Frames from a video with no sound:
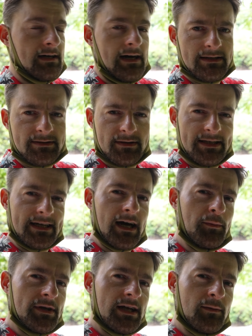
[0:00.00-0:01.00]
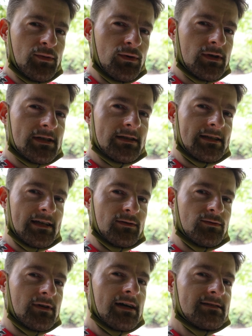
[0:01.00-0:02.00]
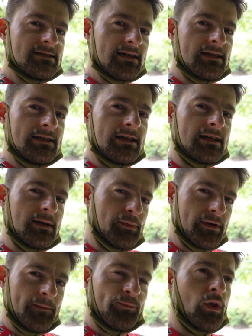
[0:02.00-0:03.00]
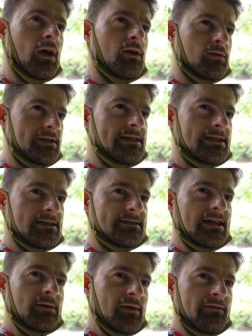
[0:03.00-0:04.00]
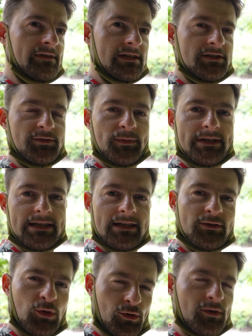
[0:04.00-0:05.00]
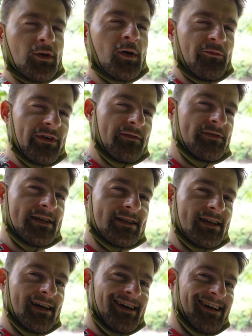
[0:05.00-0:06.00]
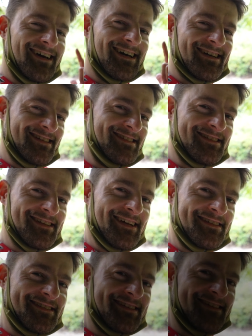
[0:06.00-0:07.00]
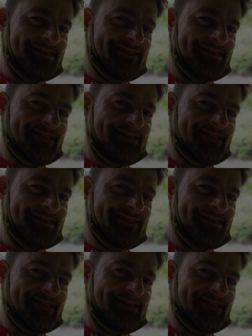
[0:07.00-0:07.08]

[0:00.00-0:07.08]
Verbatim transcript: Also die Kabeda-Bucht, den Ugansaki, die Klippe und hier das Yaima Village mit den Totenkopfäffchen. Richtig nice.